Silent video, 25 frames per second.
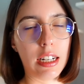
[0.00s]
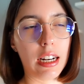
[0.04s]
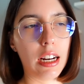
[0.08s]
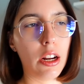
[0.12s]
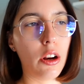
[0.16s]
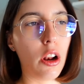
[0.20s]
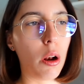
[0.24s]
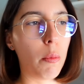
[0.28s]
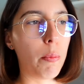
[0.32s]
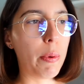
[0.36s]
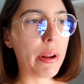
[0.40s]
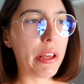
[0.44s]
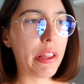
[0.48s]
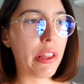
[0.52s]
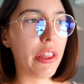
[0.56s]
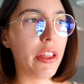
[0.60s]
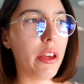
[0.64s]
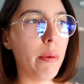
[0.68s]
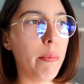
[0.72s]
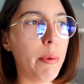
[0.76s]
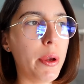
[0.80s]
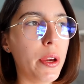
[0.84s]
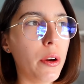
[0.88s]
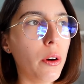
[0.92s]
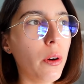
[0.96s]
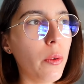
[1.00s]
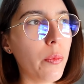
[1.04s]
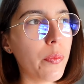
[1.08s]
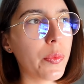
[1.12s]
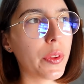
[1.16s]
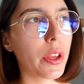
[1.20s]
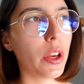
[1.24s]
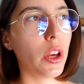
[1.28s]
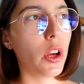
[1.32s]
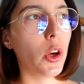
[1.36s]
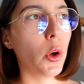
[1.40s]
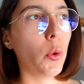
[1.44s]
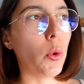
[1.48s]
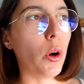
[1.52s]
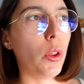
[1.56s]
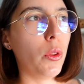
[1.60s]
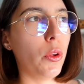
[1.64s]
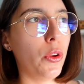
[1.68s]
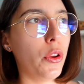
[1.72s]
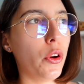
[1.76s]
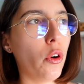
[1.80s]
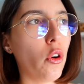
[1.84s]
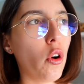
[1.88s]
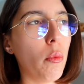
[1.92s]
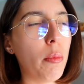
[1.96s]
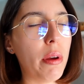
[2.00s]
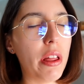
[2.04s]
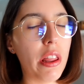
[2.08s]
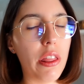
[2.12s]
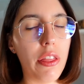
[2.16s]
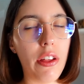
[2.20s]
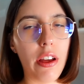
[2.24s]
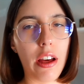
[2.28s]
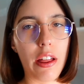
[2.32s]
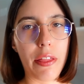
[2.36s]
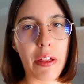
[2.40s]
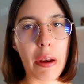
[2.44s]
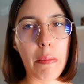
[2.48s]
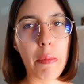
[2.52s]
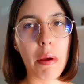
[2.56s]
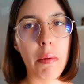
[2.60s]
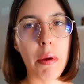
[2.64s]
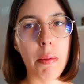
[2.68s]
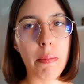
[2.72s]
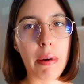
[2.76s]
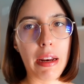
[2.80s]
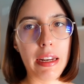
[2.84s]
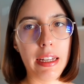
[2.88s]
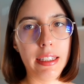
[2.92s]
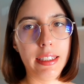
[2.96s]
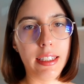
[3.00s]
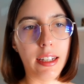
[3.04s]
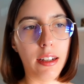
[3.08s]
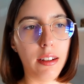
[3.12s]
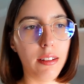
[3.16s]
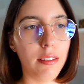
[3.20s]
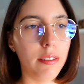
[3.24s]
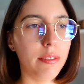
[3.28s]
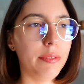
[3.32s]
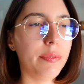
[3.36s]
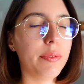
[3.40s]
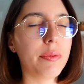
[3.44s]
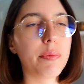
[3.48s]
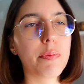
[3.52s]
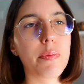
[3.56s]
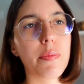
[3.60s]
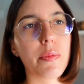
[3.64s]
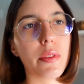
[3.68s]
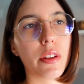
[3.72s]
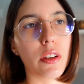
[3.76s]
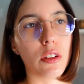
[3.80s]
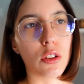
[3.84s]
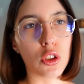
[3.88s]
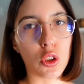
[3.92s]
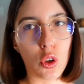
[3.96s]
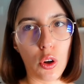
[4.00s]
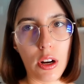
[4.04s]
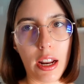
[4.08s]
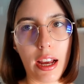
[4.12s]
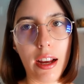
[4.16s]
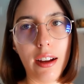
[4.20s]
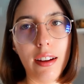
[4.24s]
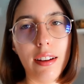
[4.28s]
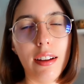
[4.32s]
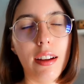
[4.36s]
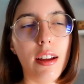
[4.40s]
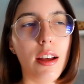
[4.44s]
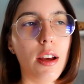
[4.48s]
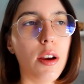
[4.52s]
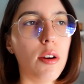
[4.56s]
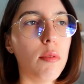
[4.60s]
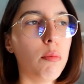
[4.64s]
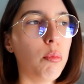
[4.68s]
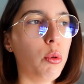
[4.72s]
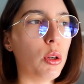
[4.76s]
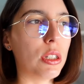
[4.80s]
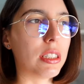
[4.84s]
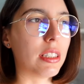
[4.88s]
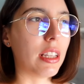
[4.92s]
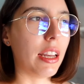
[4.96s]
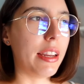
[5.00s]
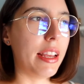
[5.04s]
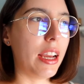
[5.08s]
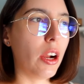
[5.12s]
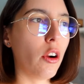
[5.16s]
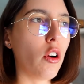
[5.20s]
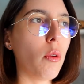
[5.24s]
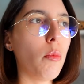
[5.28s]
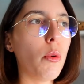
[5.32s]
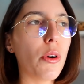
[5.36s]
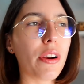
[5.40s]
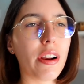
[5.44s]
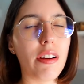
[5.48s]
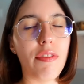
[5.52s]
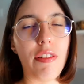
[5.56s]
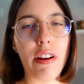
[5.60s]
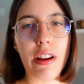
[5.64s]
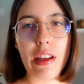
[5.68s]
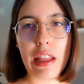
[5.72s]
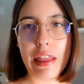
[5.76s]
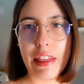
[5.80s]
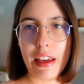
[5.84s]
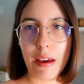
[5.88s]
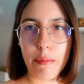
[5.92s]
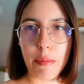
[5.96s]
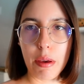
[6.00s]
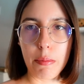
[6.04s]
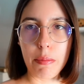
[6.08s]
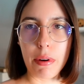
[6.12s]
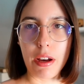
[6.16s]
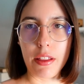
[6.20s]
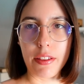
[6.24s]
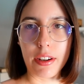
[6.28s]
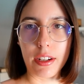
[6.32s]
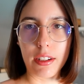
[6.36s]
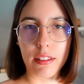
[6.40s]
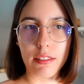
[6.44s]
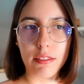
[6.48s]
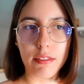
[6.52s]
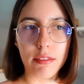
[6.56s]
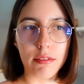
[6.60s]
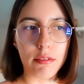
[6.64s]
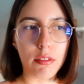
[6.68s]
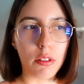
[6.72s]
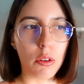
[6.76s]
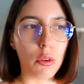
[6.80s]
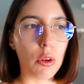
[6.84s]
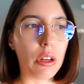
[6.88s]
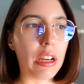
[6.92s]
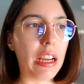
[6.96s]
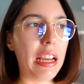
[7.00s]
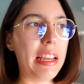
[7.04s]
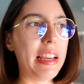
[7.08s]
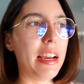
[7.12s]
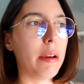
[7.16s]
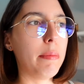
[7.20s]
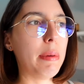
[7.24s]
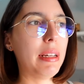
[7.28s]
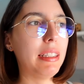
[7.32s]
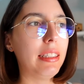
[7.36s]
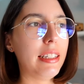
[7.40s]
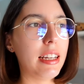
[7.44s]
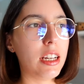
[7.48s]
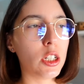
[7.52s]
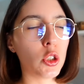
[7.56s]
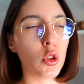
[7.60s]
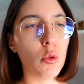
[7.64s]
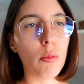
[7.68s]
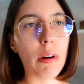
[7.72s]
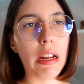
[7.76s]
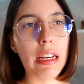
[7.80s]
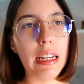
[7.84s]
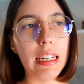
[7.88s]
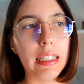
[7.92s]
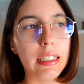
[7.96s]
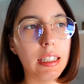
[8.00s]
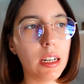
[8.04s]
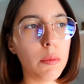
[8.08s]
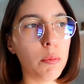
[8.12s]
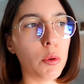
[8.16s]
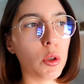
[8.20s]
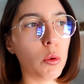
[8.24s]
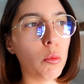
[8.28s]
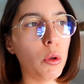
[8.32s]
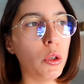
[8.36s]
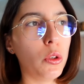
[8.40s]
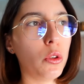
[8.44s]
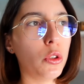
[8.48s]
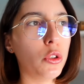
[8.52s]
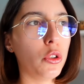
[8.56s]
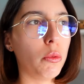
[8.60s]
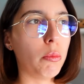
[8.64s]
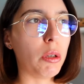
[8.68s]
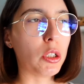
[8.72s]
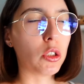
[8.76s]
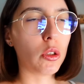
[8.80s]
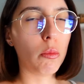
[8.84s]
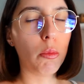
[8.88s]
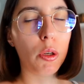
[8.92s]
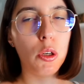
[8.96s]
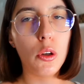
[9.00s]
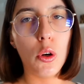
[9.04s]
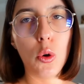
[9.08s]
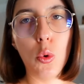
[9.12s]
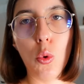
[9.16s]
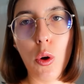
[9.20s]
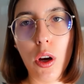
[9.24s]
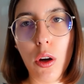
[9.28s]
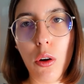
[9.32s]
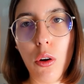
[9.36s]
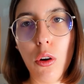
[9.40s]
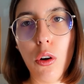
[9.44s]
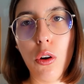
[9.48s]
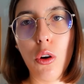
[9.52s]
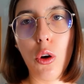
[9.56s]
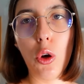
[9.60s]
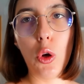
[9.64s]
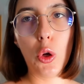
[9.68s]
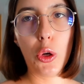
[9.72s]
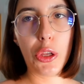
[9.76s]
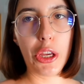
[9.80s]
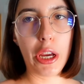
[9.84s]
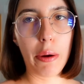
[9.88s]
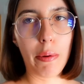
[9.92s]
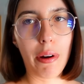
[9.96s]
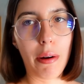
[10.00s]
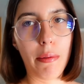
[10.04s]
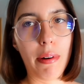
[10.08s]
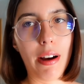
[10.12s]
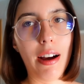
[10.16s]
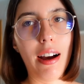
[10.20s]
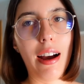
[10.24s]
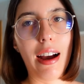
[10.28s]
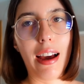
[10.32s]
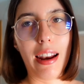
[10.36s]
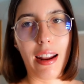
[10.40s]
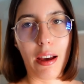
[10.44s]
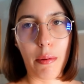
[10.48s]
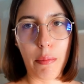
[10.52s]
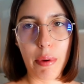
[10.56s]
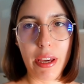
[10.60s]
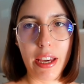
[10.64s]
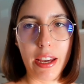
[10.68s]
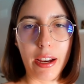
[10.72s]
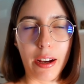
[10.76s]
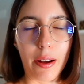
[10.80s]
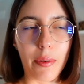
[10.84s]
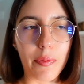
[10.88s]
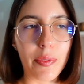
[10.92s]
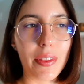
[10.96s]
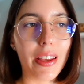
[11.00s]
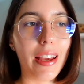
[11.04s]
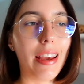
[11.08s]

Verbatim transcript: Claro, al principio, cuando yo comencé a hacerme mi maleta sola, pues tenía como referencia a mi madre lo que ella metía en su maleta, pues bueno, yo más o menos luego lo llevaba a la mía.